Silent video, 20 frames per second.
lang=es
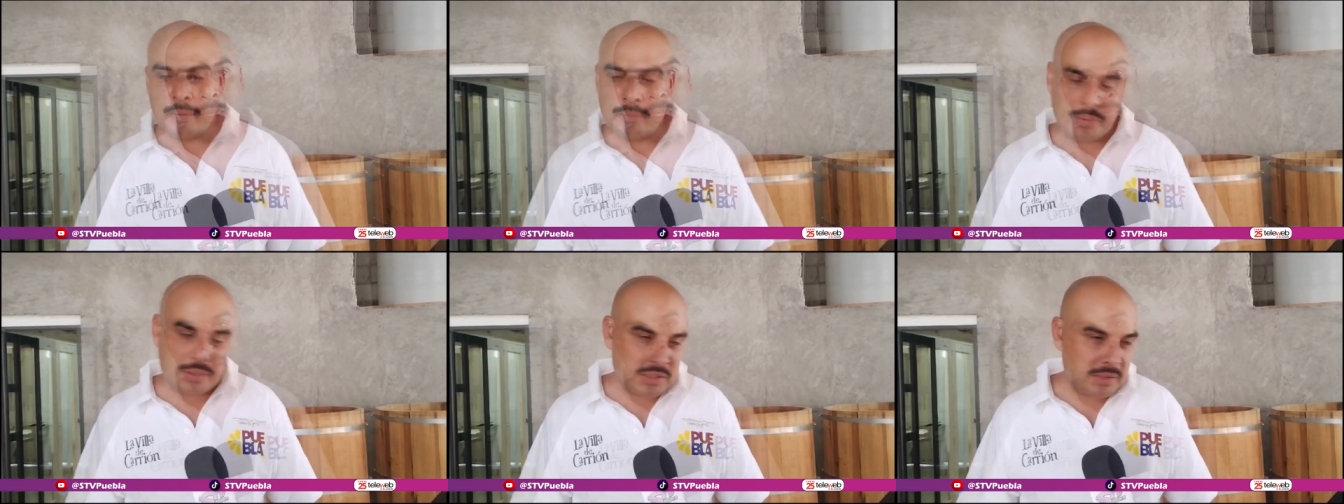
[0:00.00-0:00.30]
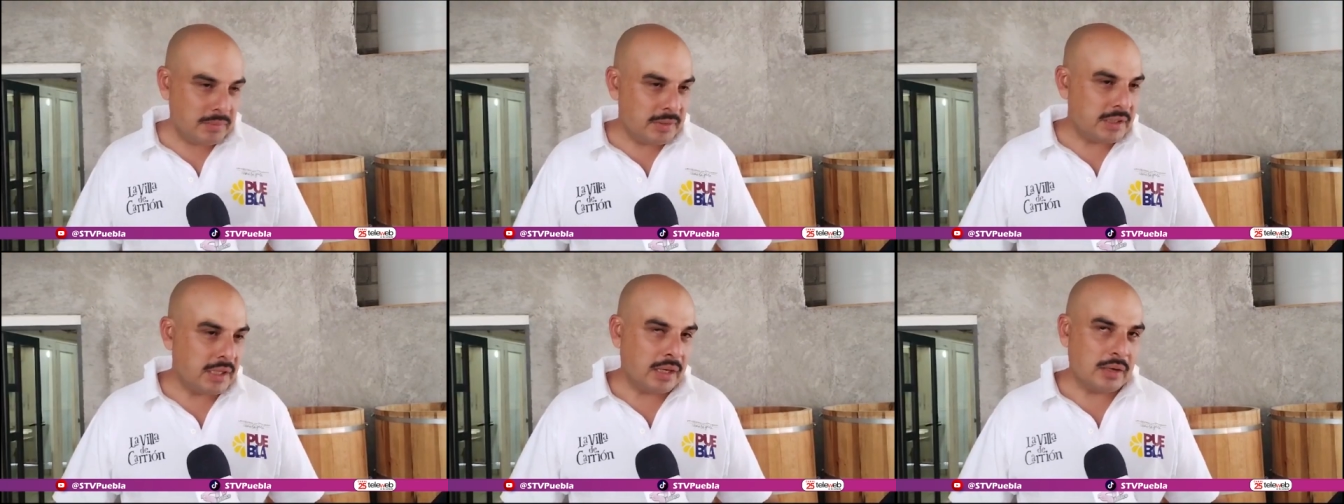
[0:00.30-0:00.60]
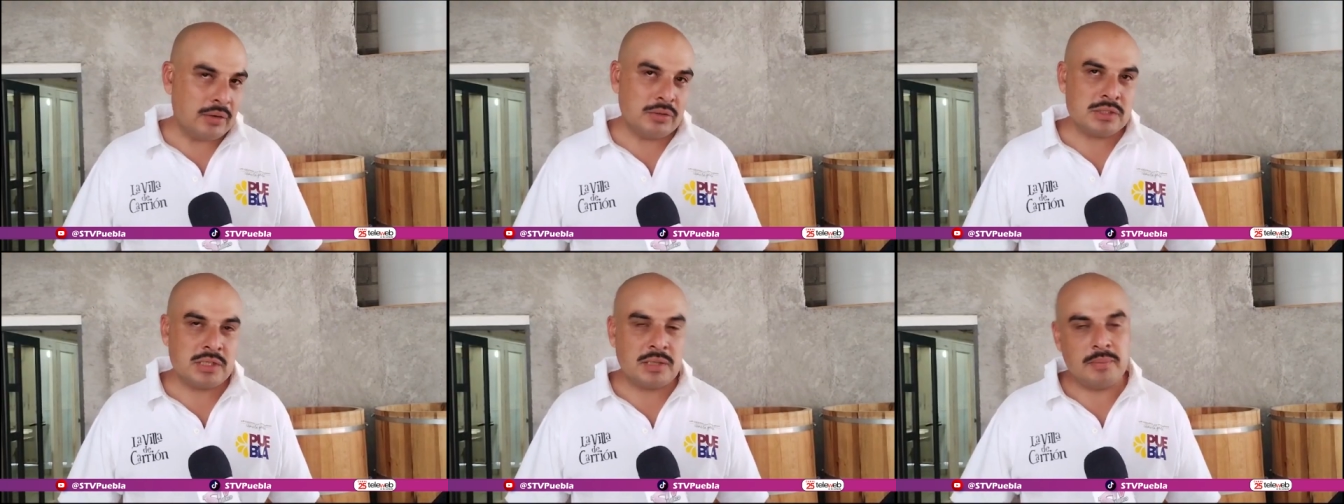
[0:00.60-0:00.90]
Pues
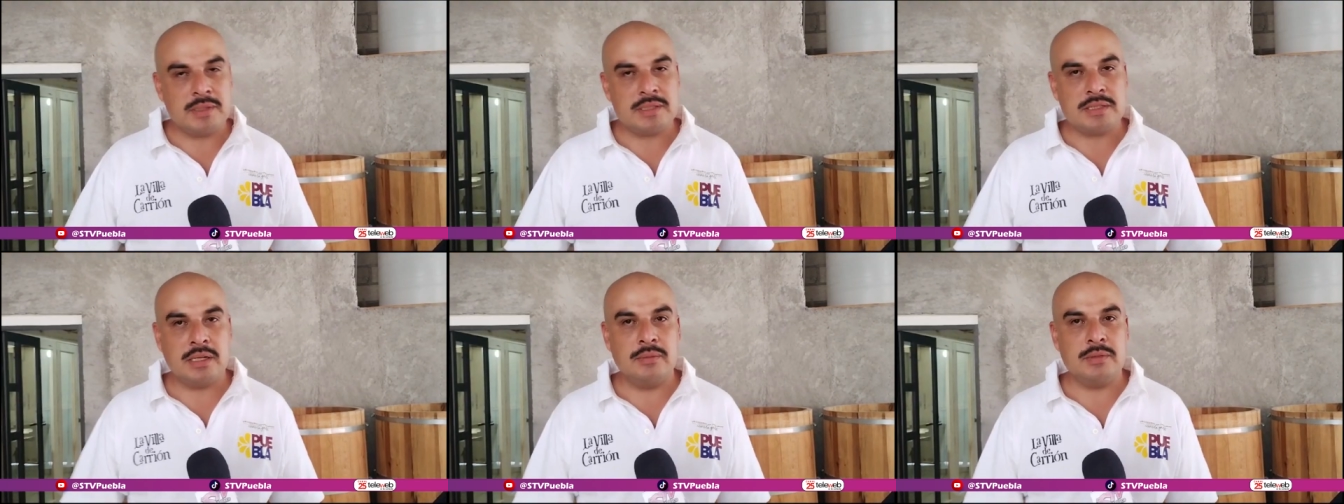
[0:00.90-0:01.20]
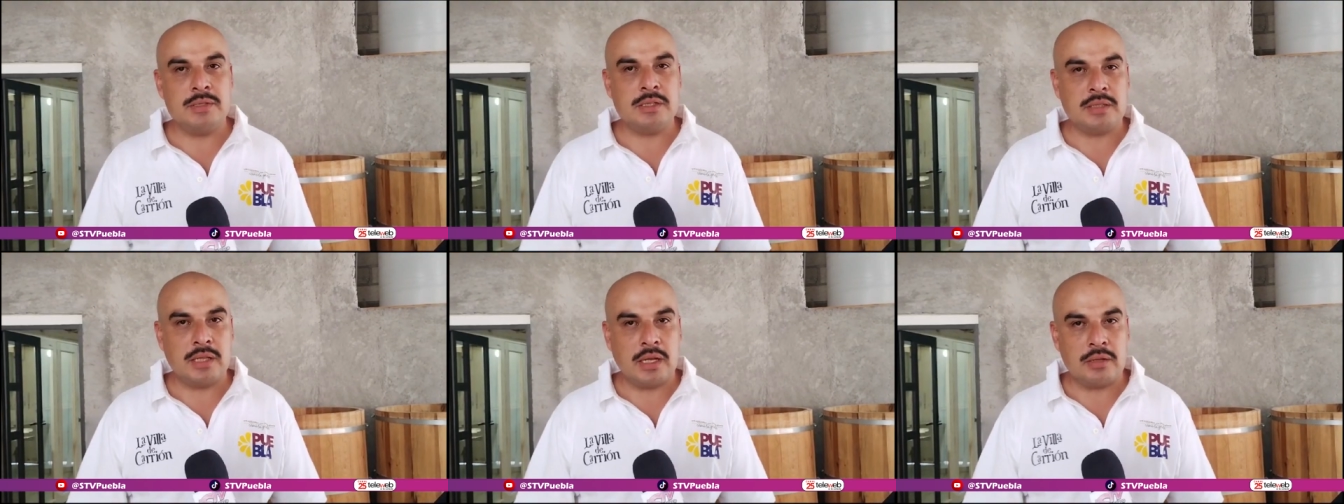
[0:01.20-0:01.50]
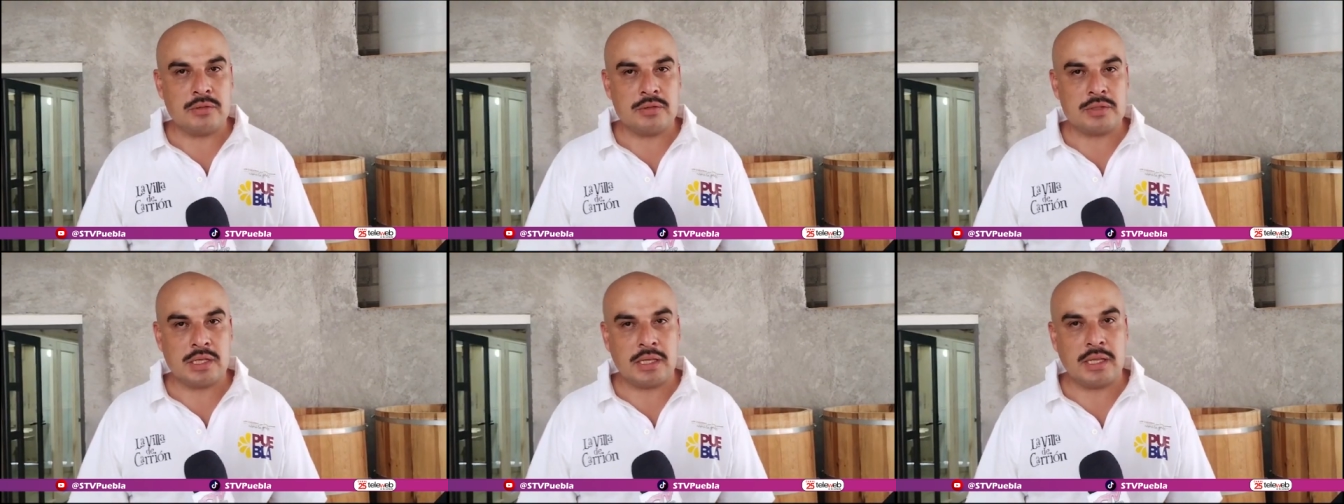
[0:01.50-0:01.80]
invitarlos que pasen a
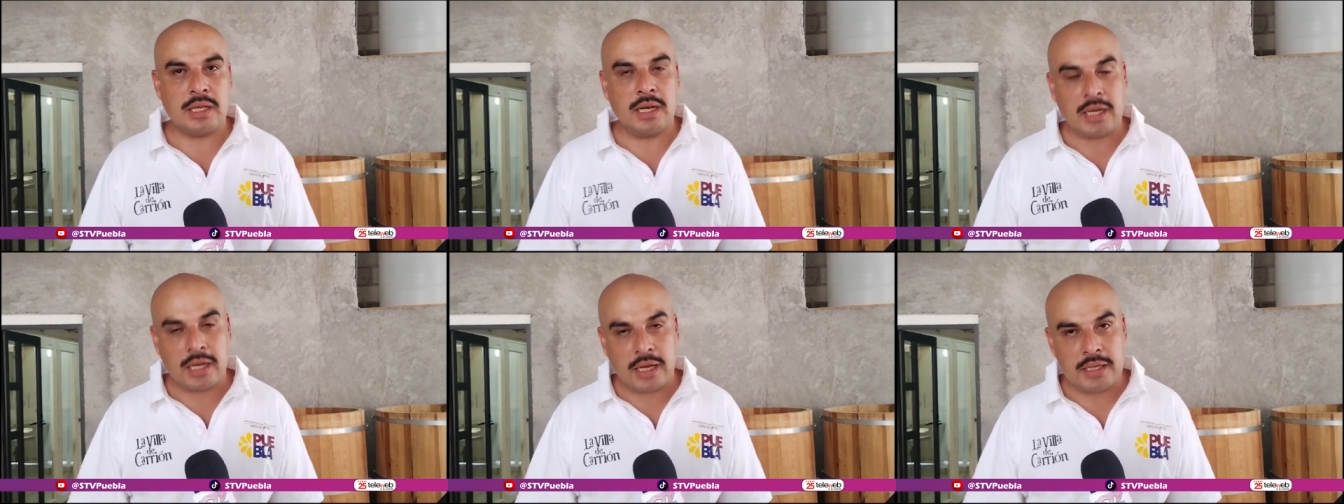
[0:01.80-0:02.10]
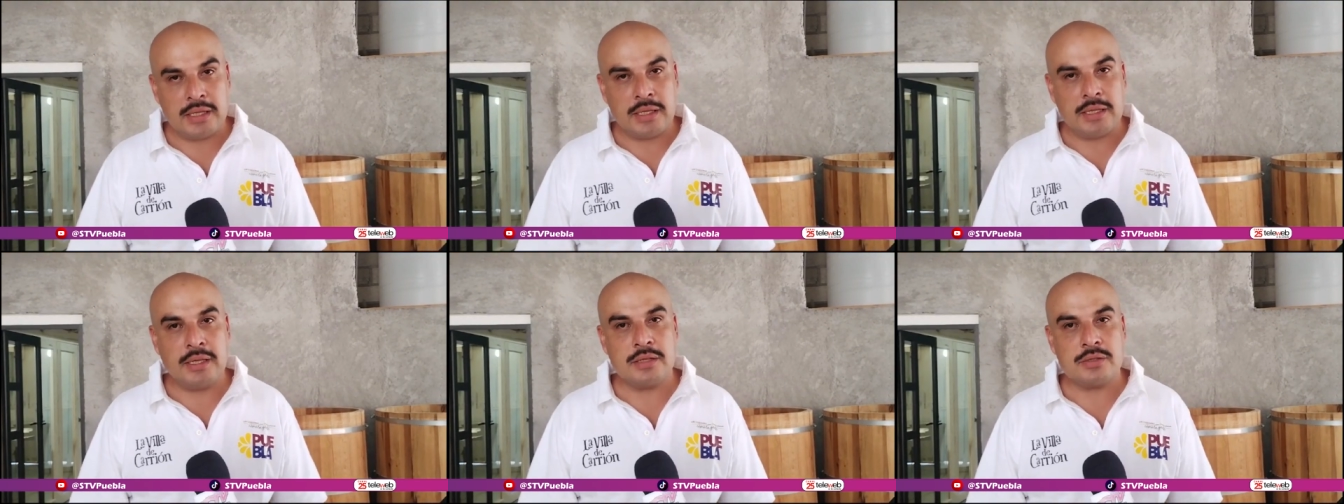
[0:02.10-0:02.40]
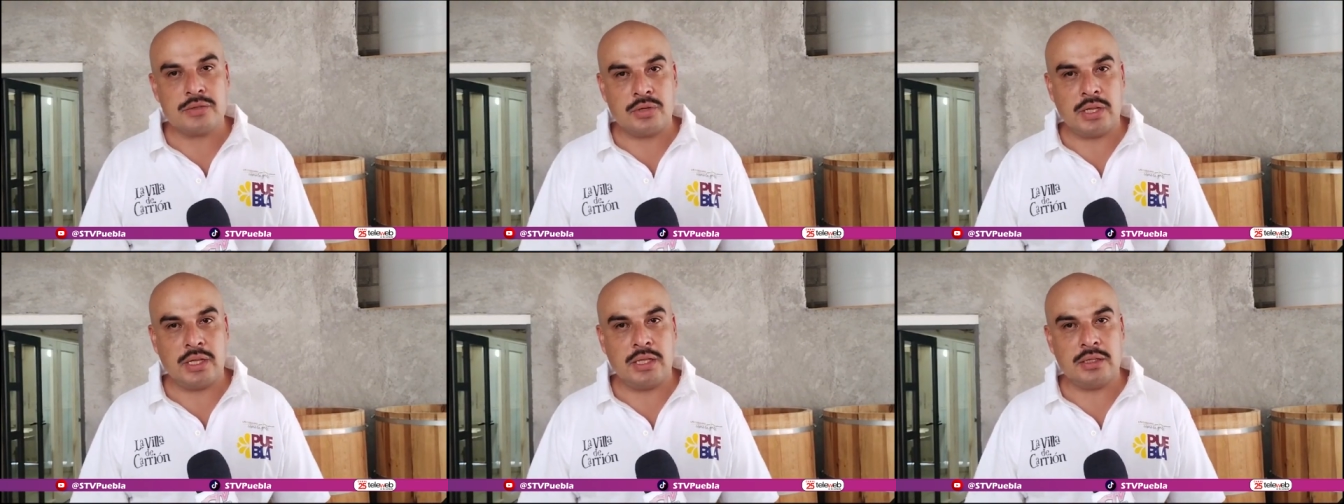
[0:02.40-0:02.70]
visitarnos aquí a la calle
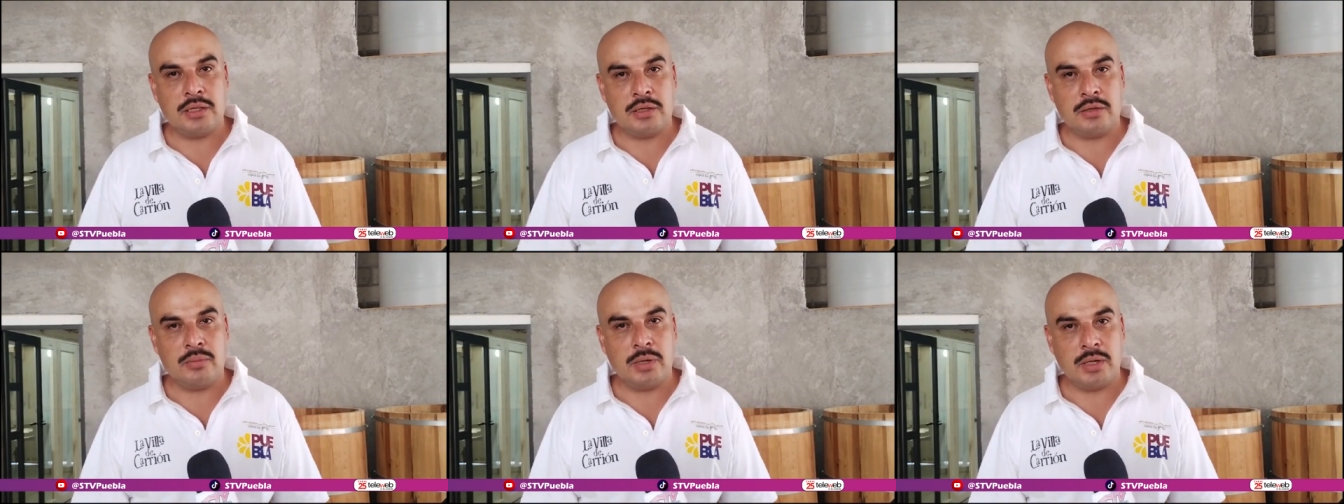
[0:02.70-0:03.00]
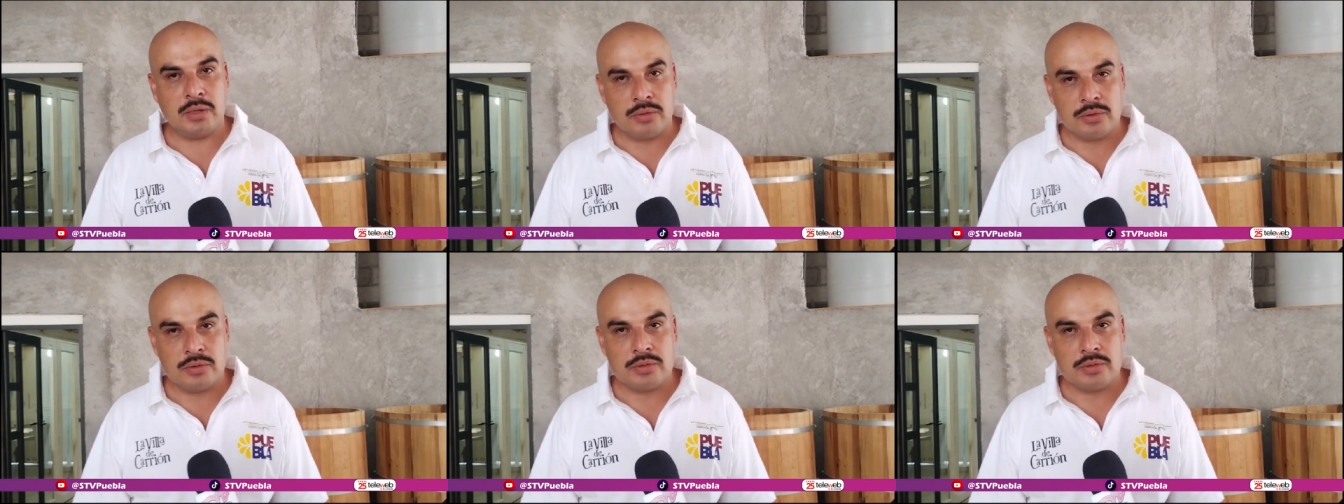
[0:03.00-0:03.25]
10 Oriente número